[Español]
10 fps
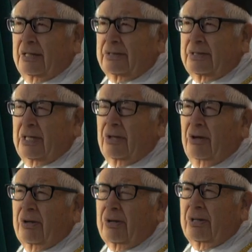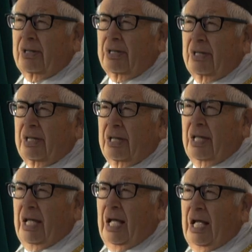Señor,
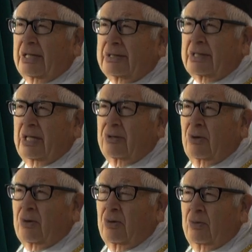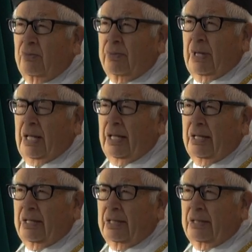haz que yo cumpla
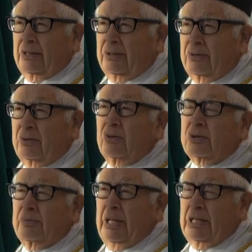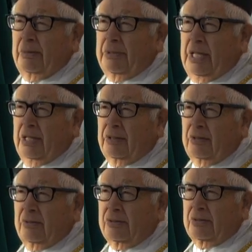tus
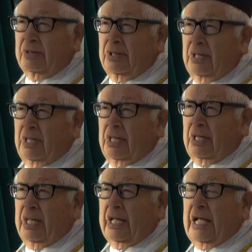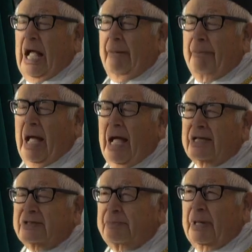mandamientos y
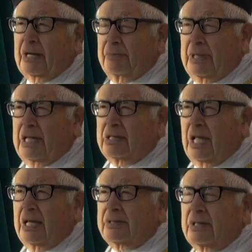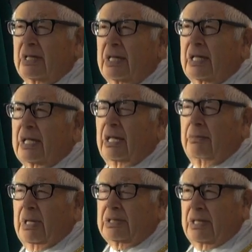jamás permitas que
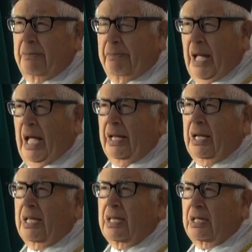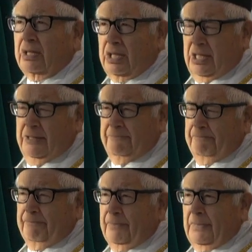me separe de ti.
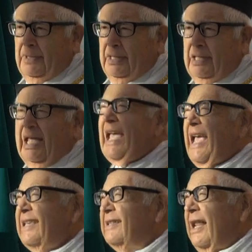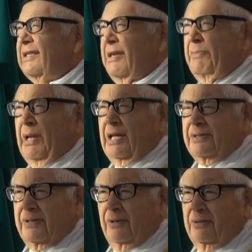¿Qué es la
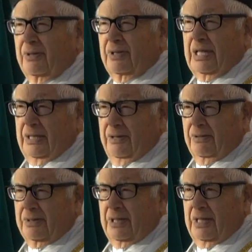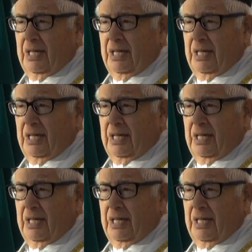separación de Dios?